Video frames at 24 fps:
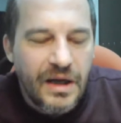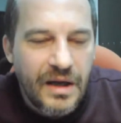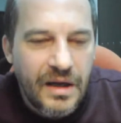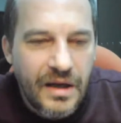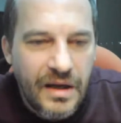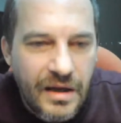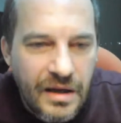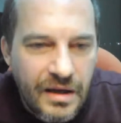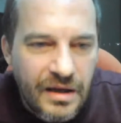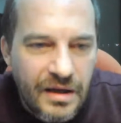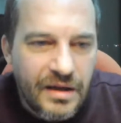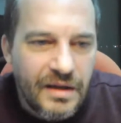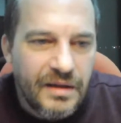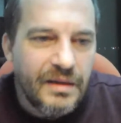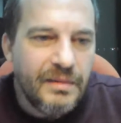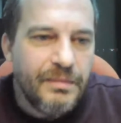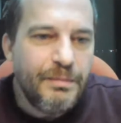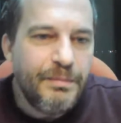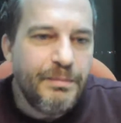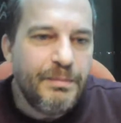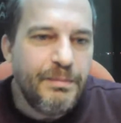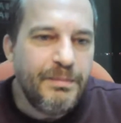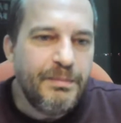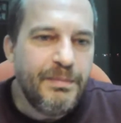E,
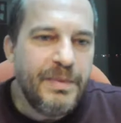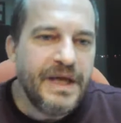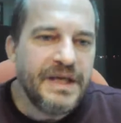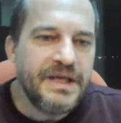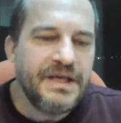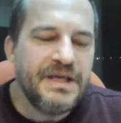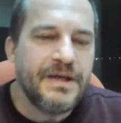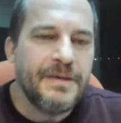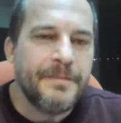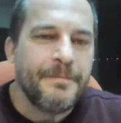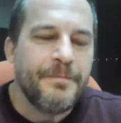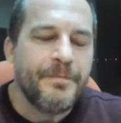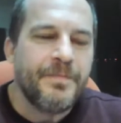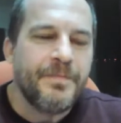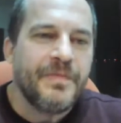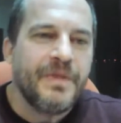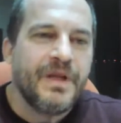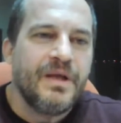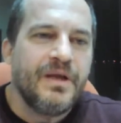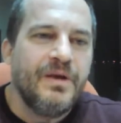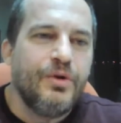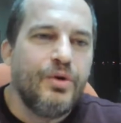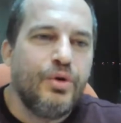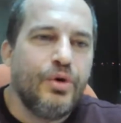peki
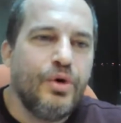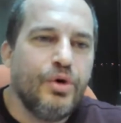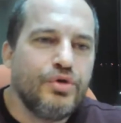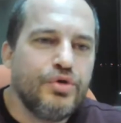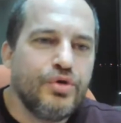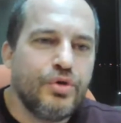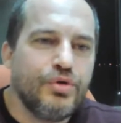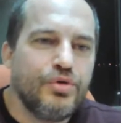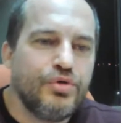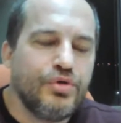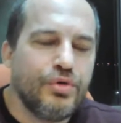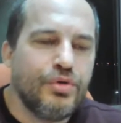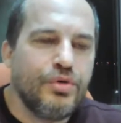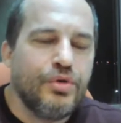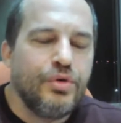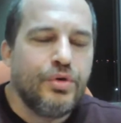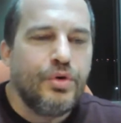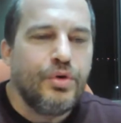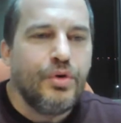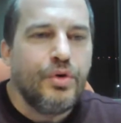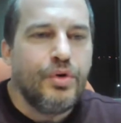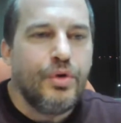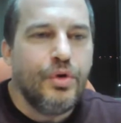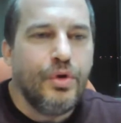o çocuk
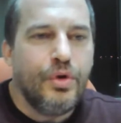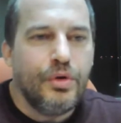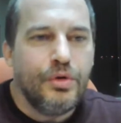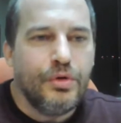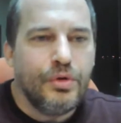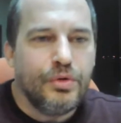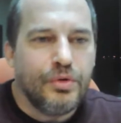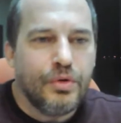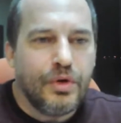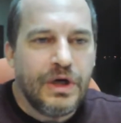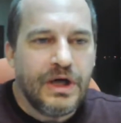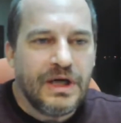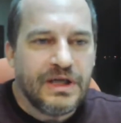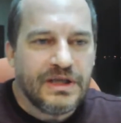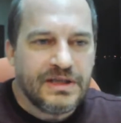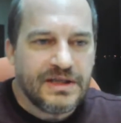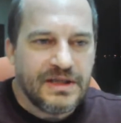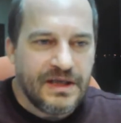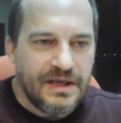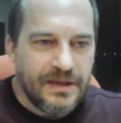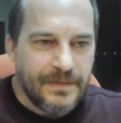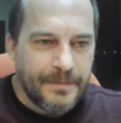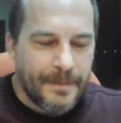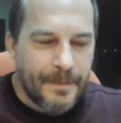ölü
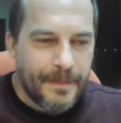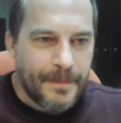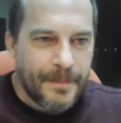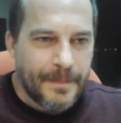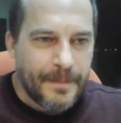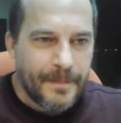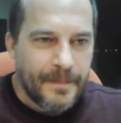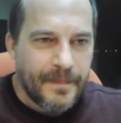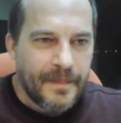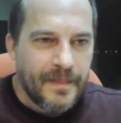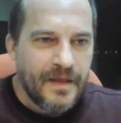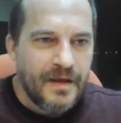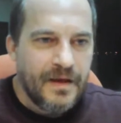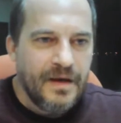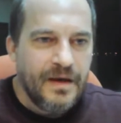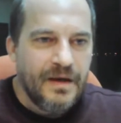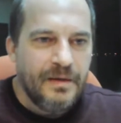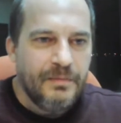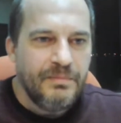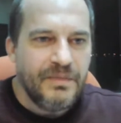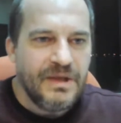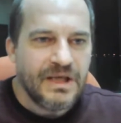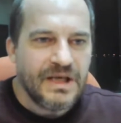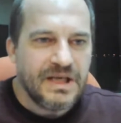doğarsa
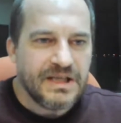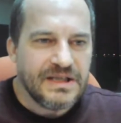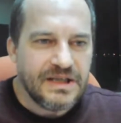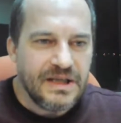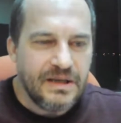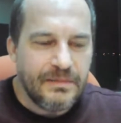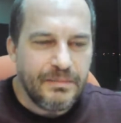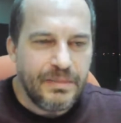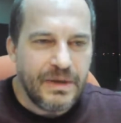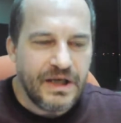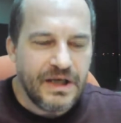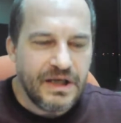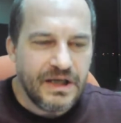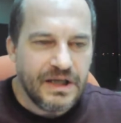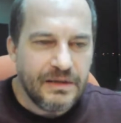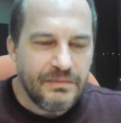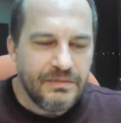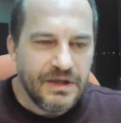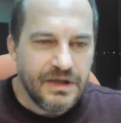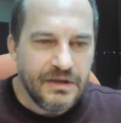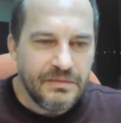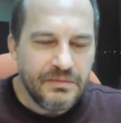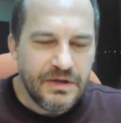mirastan pay alabilir